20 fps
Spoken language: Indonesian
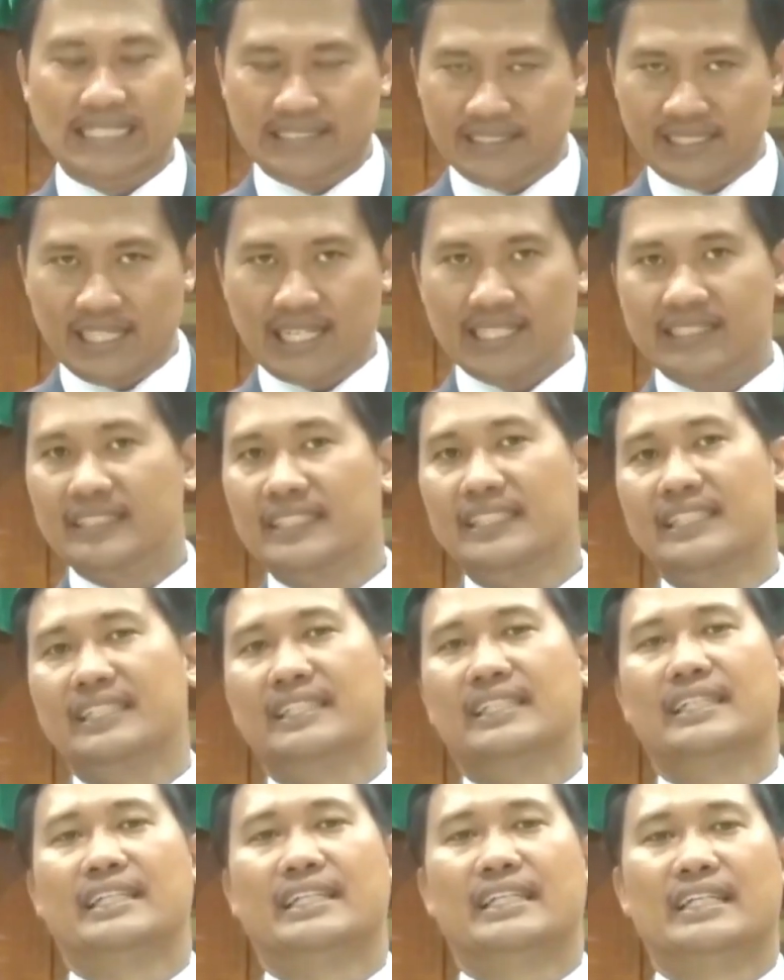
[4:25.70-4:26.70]

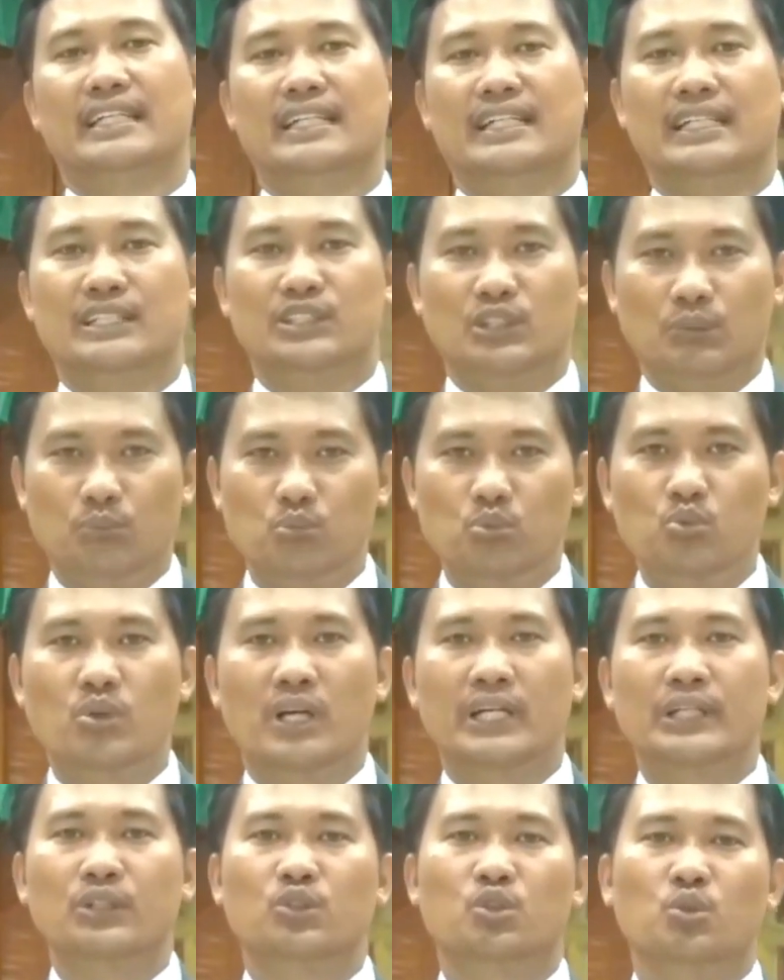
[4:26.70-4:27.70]
Hati-hati.
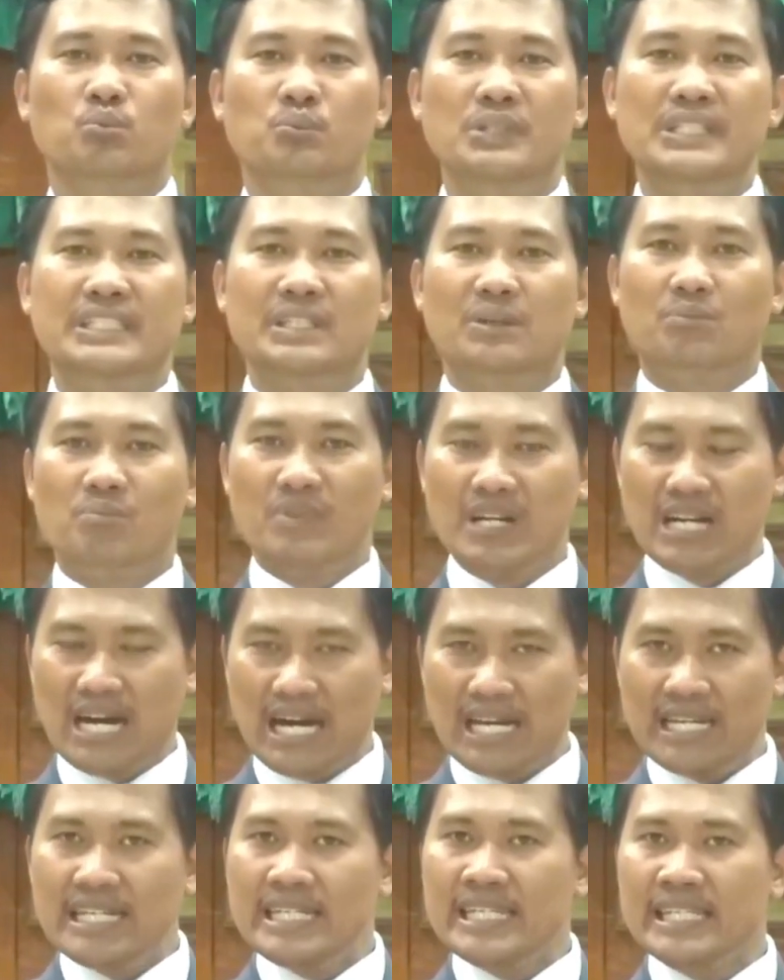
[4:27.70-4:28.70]
Semua itu bisa
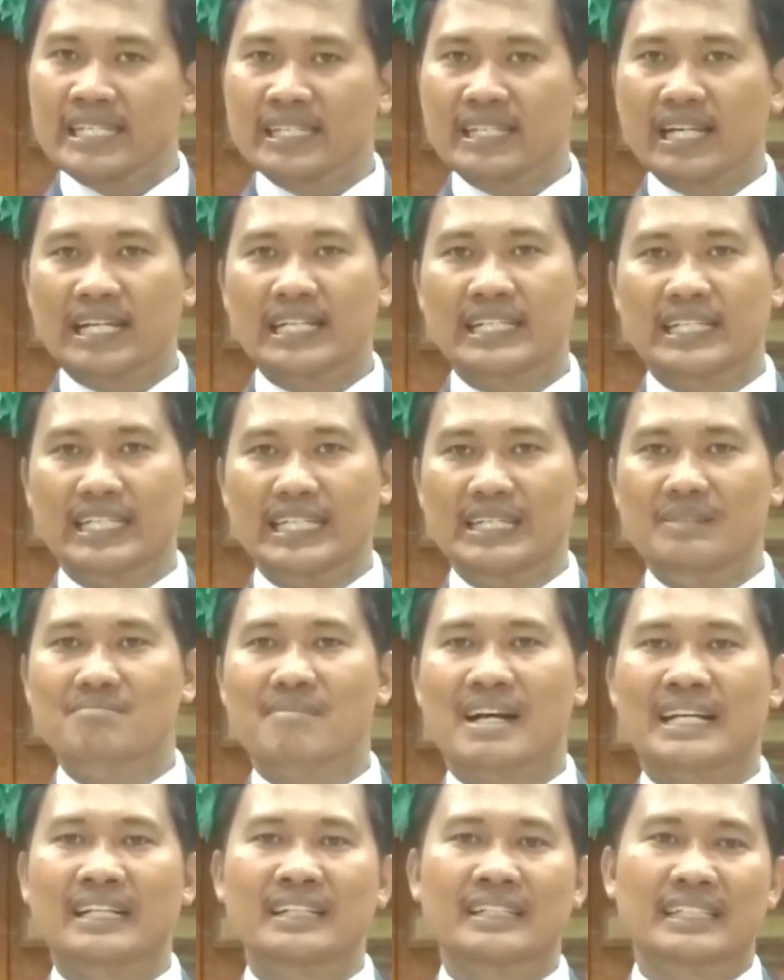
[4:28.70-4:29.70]
mengalihkan
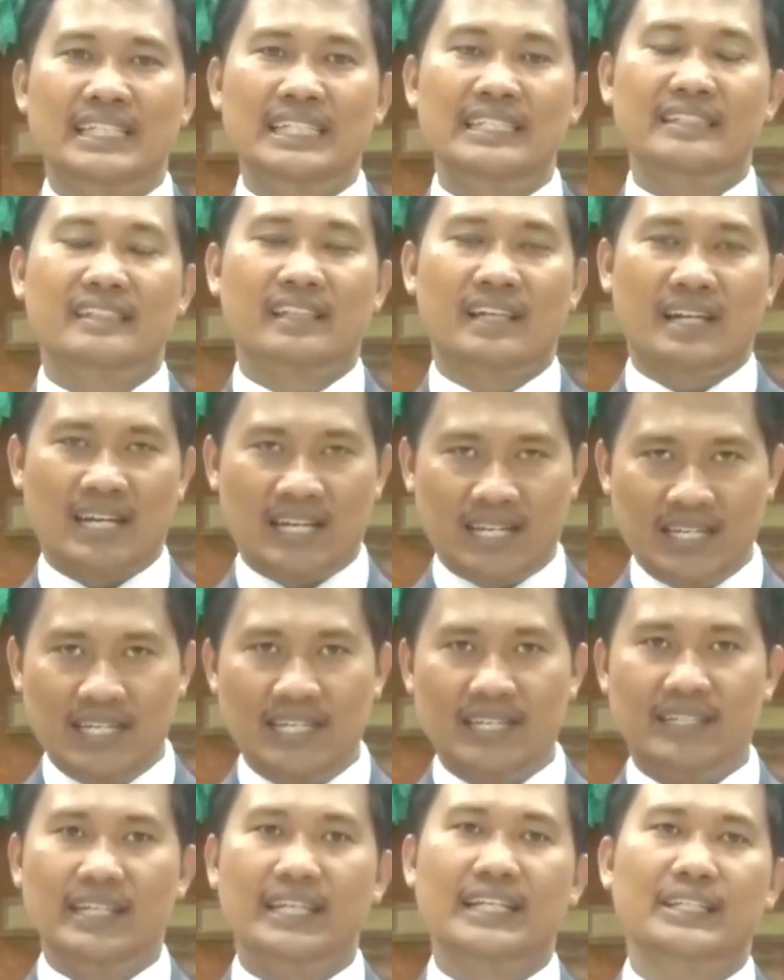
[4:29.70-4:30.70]
iman
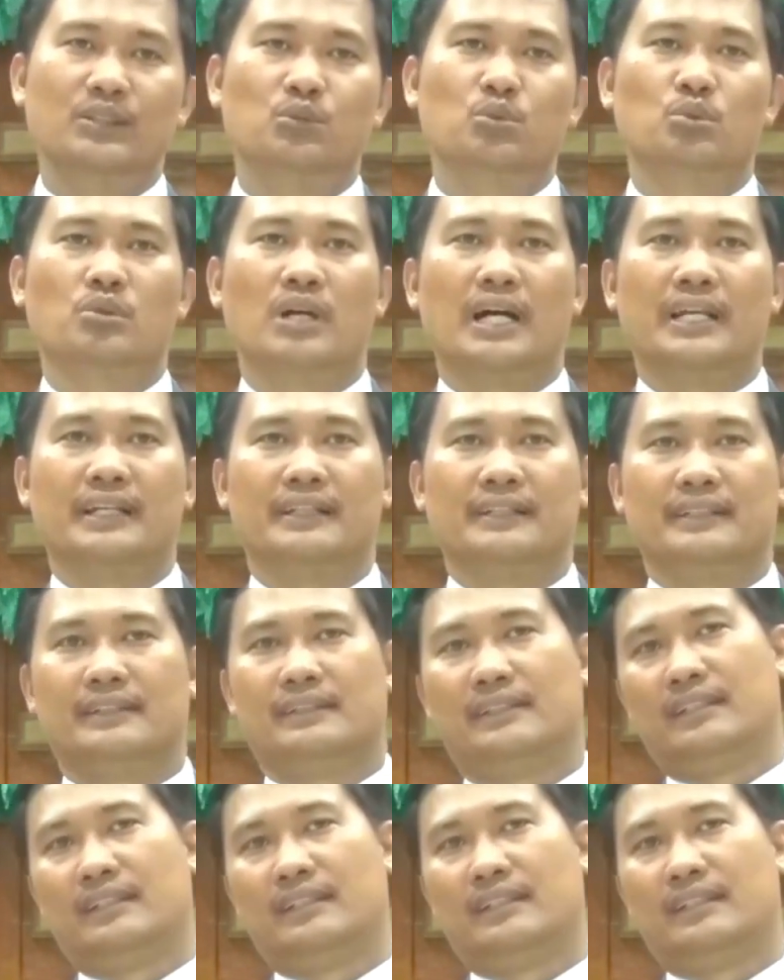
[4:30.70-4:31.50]
kita dari Tuhan.